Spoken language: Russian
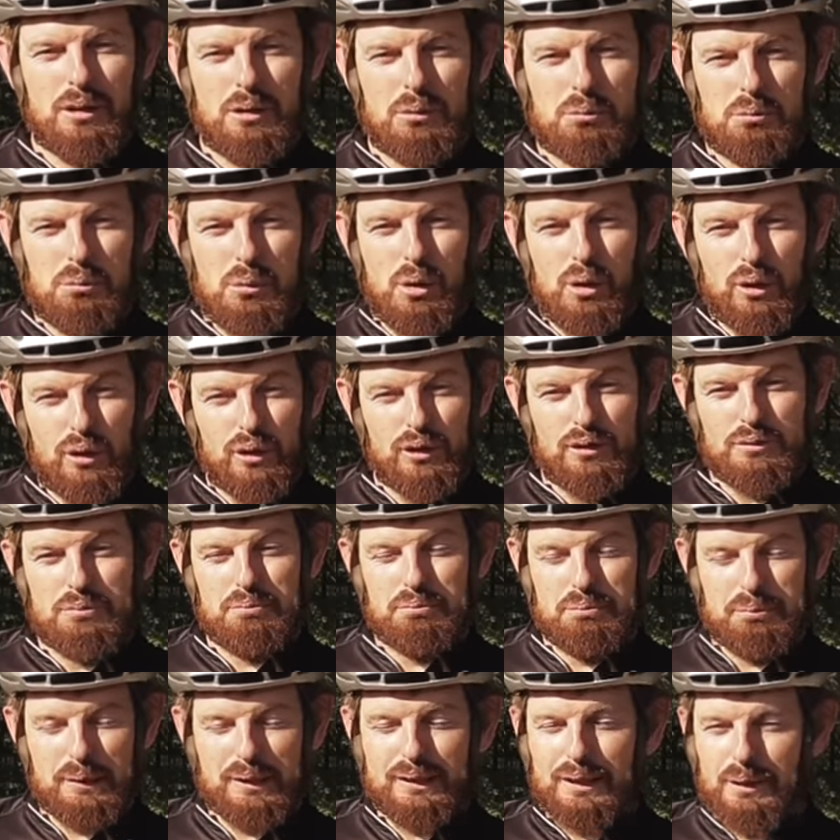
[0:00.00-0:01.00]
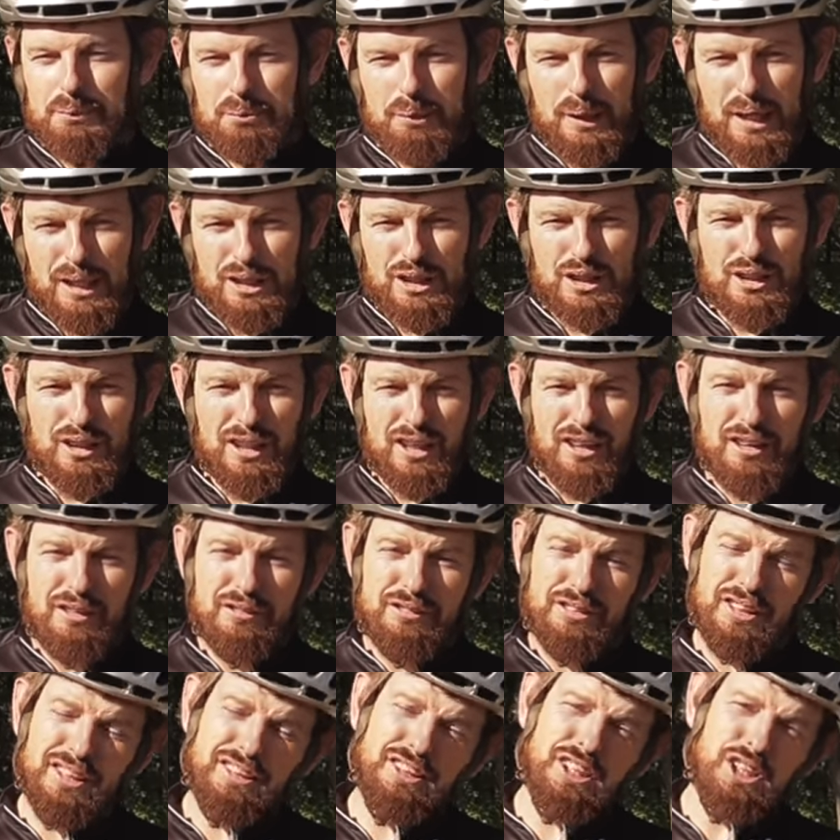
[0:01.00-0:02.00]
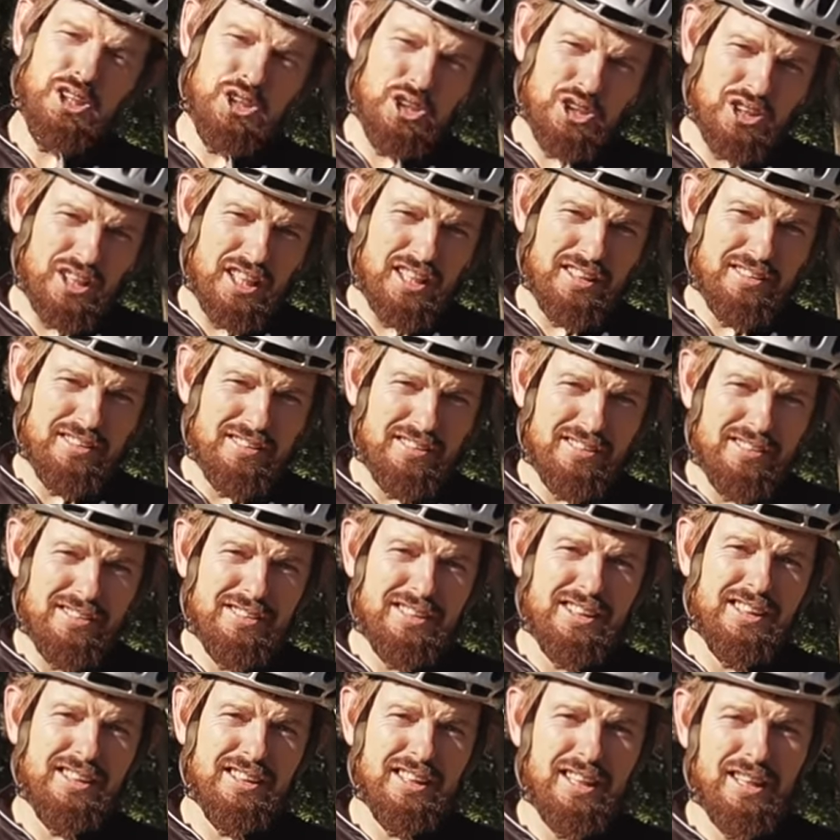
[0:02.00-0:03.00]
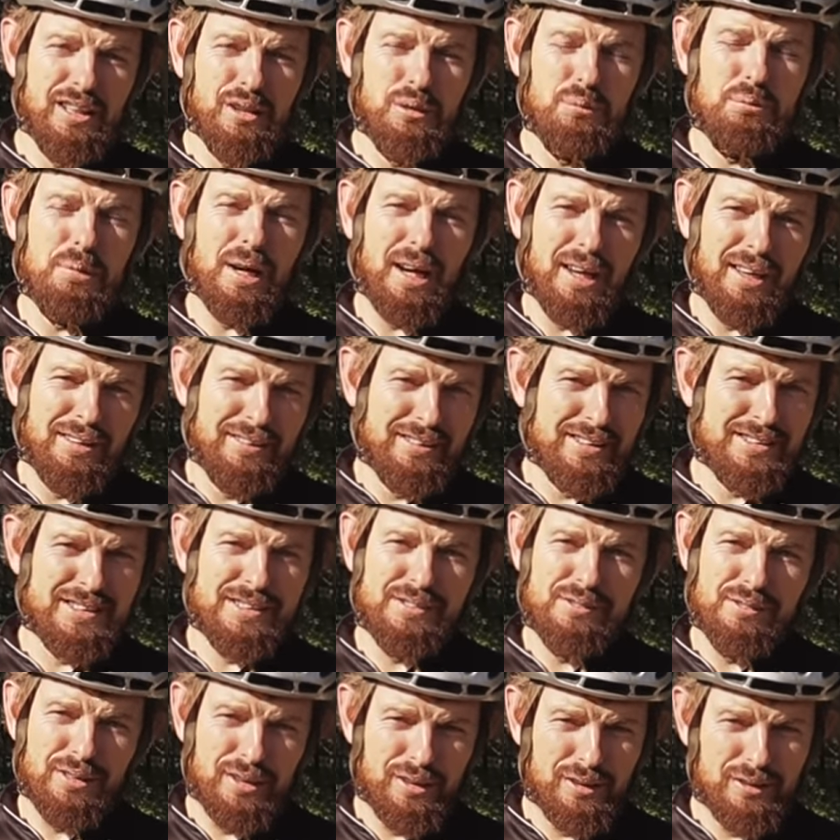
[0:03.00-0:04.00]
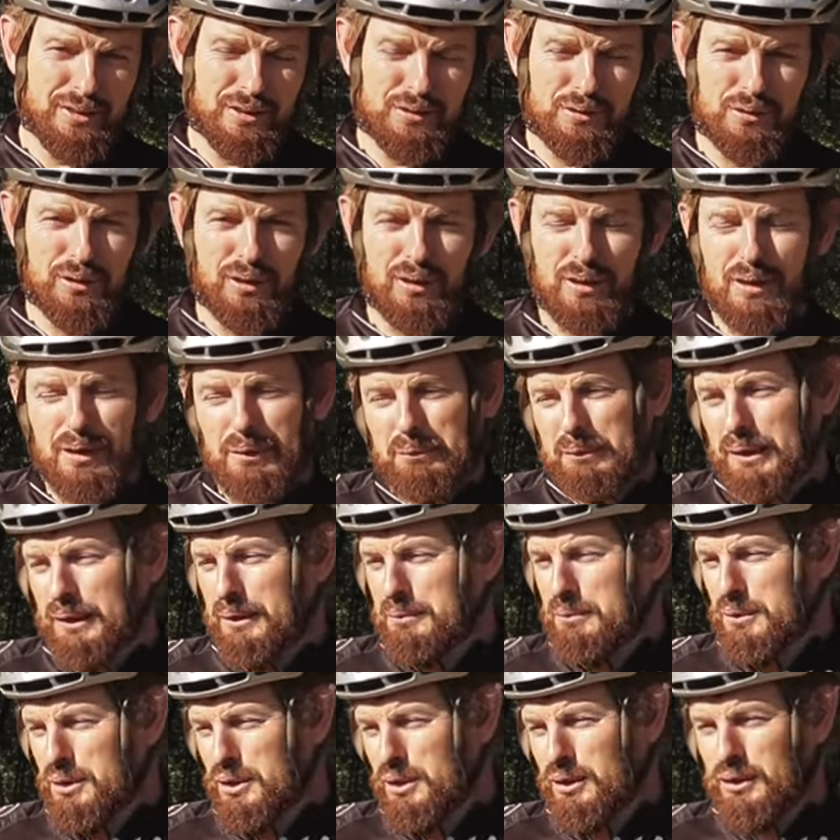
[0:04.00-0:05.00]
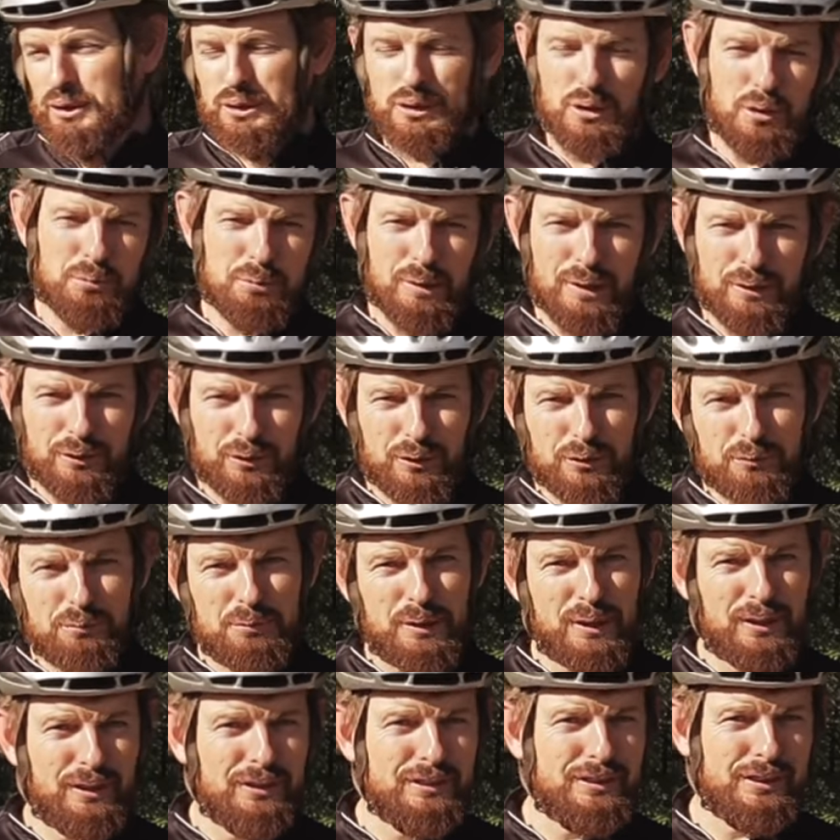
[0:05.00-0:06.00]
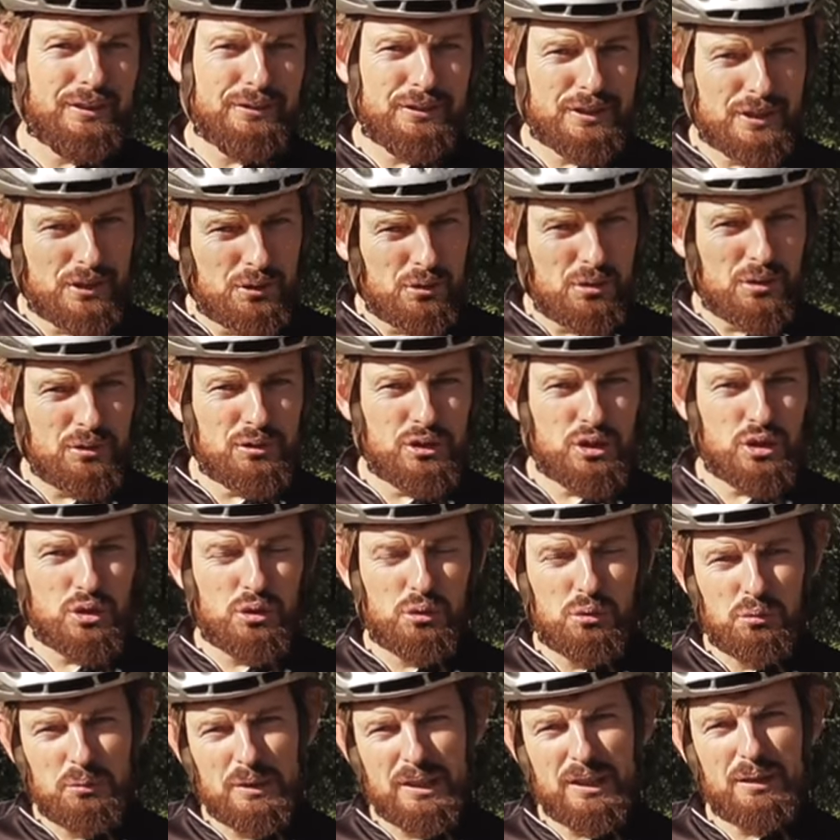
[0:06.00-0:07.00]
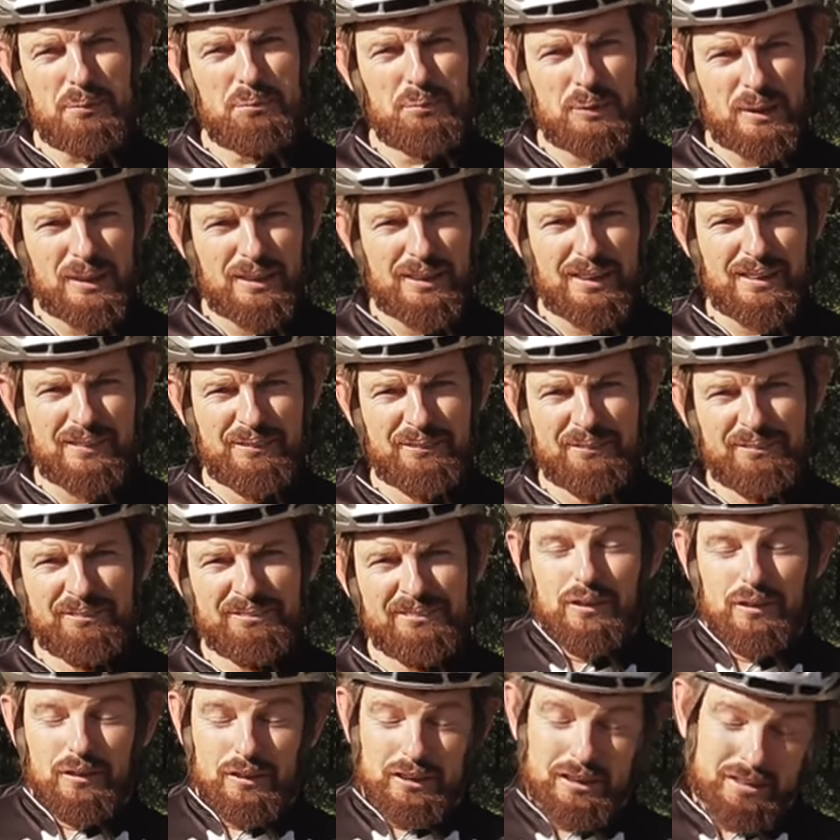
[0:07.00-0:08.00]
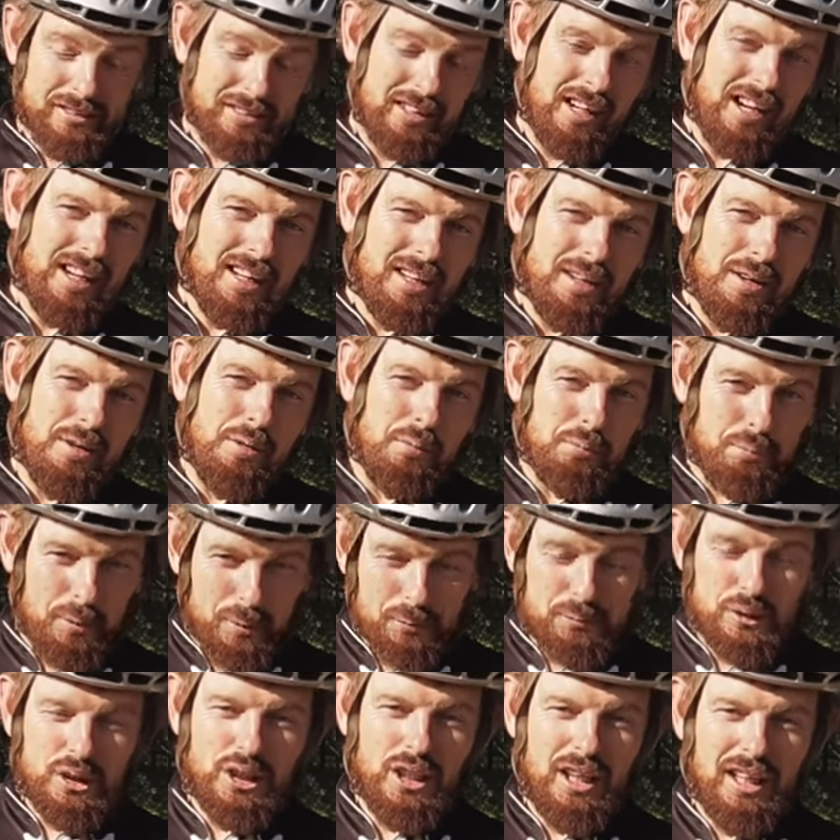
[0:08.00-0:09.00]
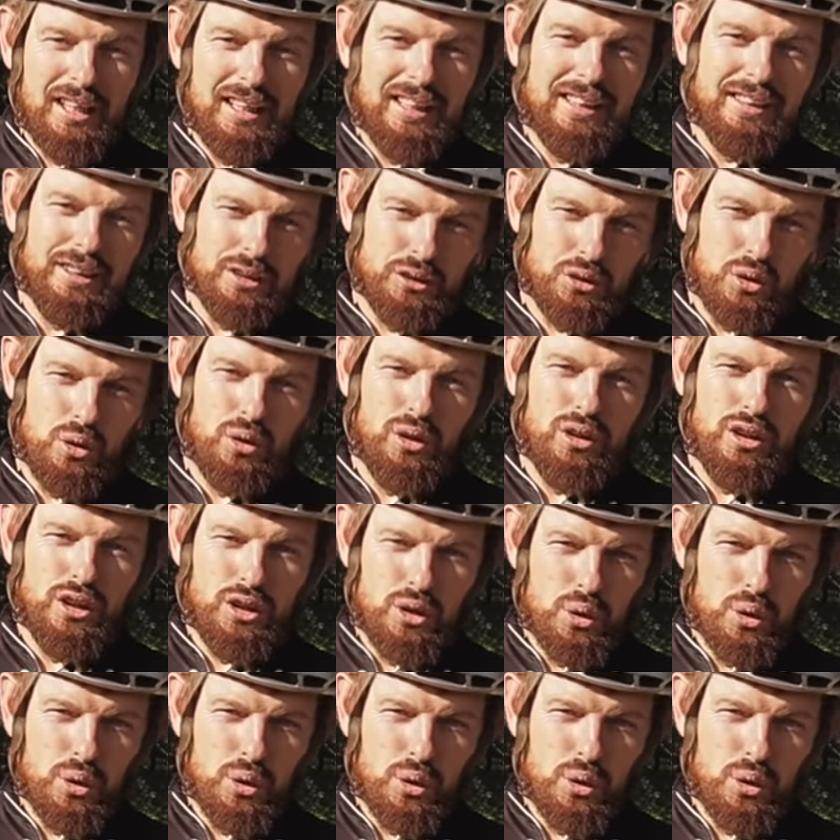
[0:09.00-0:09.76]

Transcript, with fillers: Мой подопечный Франкенштейн, тихо и любя я называю его, потому что собран он был со всего, что у меня было. Итак, помчали контрольный